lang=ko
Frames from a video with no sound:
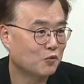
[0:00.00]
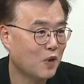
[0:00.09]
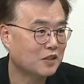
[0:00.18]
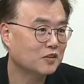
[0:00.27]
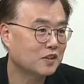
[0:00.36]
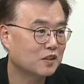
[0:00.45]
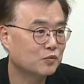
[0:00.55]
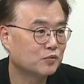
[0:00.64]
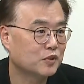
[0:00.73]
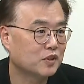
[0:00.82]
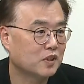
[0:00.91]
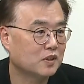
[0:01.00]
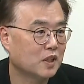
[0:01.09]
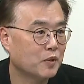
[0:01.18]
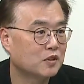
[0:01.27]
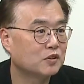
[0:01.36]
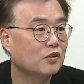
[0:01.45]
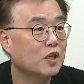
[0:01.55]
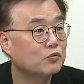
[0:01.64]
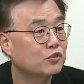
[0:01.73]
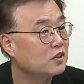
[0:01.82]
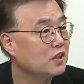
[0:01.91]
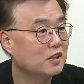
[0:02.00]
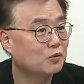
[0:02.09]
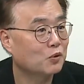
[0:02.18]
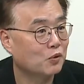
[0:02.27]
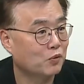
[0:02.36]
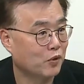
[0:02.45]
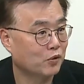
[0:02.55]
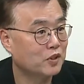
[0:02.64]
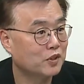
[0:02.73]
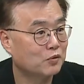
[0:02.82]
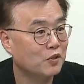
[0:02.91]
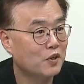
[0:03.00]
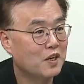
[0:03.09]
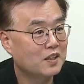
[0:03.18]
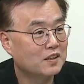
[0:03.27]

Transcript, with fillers: 확정되는 부분들이기 때문에 그 전에 무슨 일이 또 벌어질지도